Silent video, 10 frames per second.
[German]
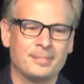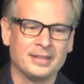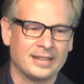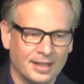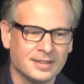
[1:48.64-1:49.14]

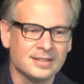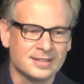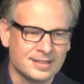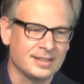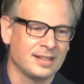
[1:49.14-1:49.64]
bin
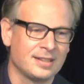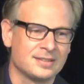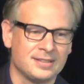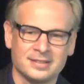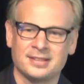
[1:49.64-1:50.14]
ganz sicher,
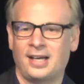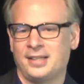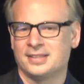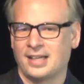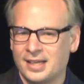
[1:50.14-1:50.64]
dass dieses
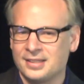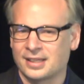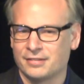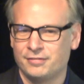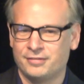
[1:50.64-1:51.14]
Ereignis
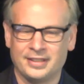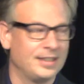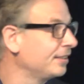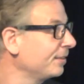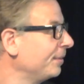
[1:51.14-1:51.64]
eintreffen
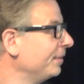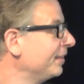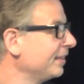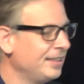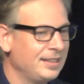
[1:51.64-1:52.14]
wird
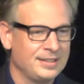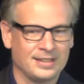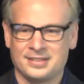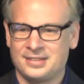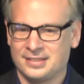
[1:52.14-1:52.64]
und
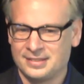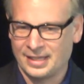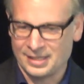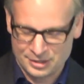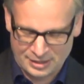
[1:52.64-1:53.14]
dass ich diesen
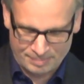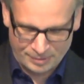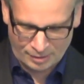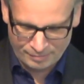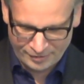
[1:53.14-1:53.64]
Gegenstand
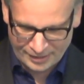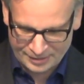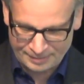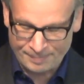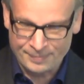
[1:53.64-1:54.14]
bekommen
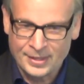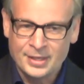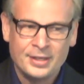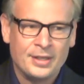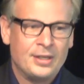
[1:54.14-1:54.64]
werde.
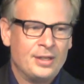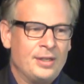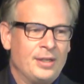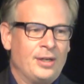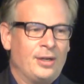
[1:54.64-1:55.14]

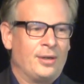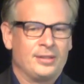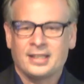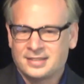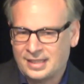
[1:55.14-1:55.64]

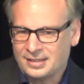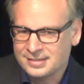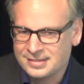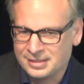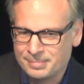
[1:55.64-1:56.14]
Und jetzt
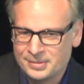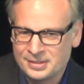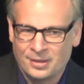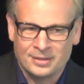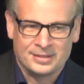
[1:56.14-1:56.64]
setzen Sie sich
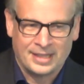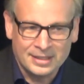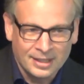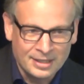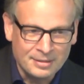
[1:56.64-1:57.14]
bitte noch eine
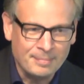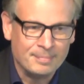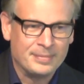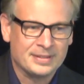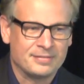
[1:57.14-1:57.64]
Deadline,
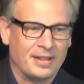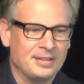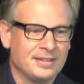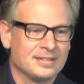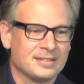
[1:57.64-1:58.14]
bis
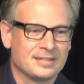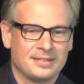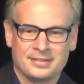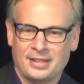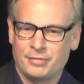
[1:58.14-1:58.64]
wann
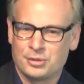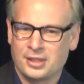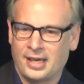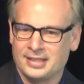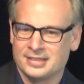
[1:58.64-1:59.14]
das
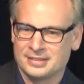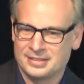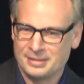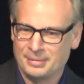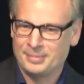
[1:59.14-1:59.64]
erwünschte
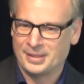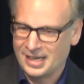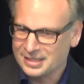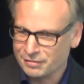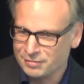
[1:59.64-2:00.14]
Ereignis bitte
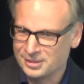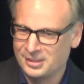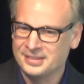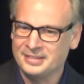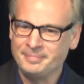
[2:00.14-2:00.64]
eintreffen
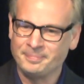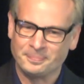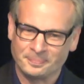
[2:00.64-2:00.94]
sollte.